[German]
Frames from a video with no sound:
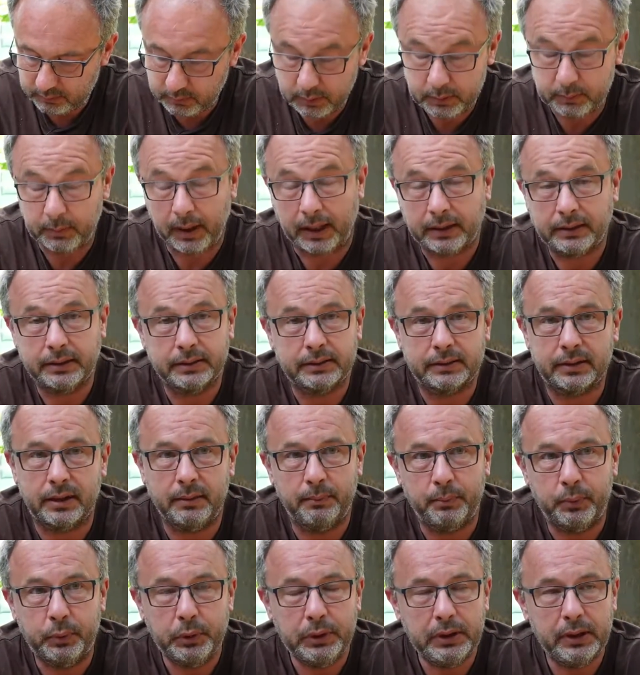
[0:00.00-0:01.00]
mich macht das
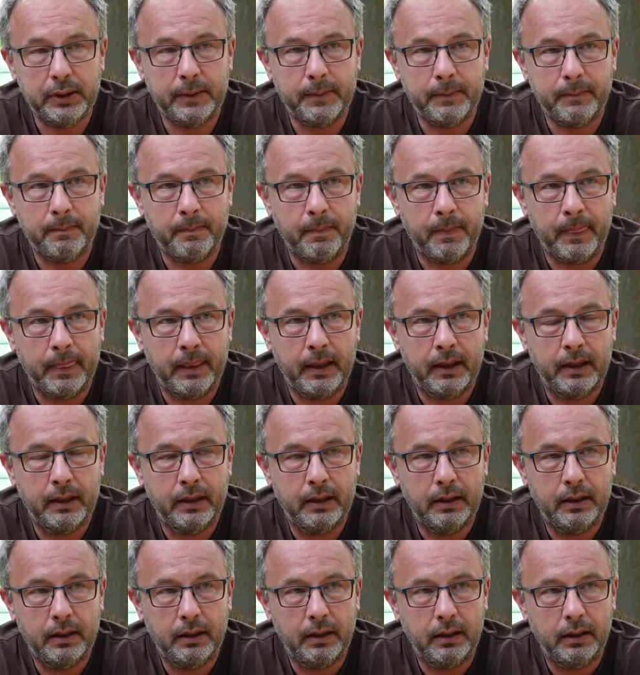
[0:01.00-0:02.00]
kaputt
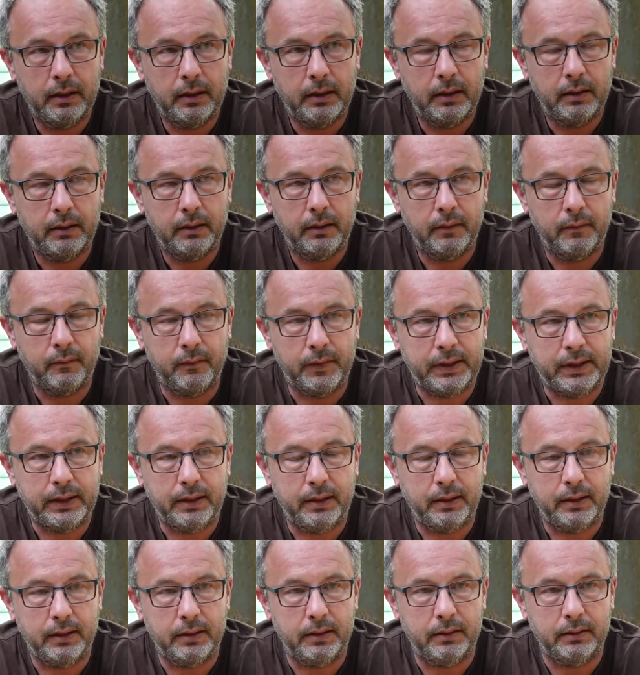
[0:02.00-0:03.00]
wie
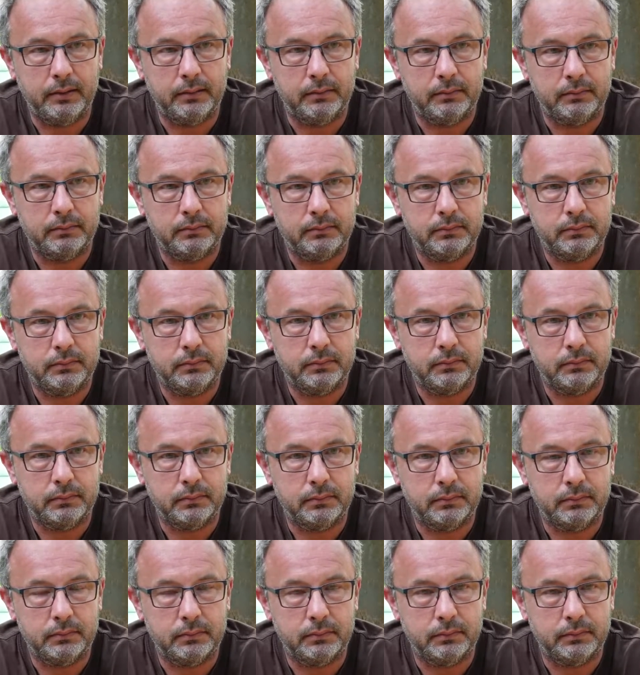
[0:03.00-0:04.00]
in
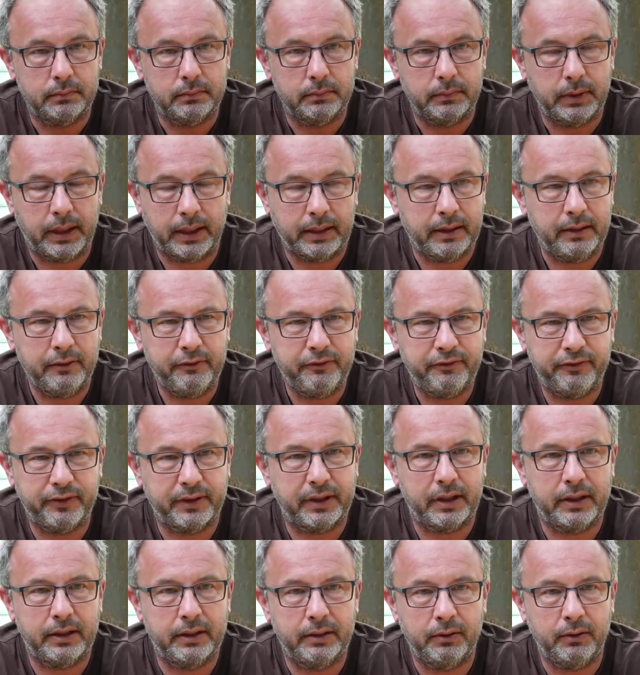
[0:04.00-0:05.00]
einem
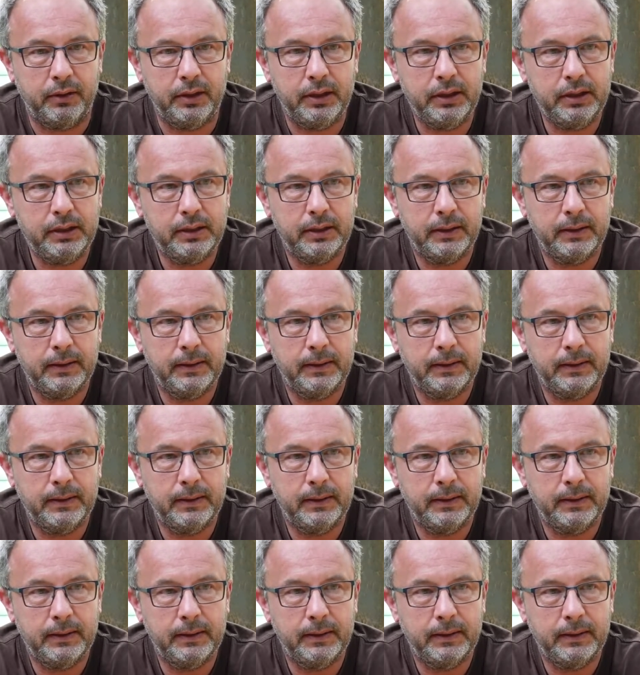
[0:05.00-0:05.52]
Vierteljahr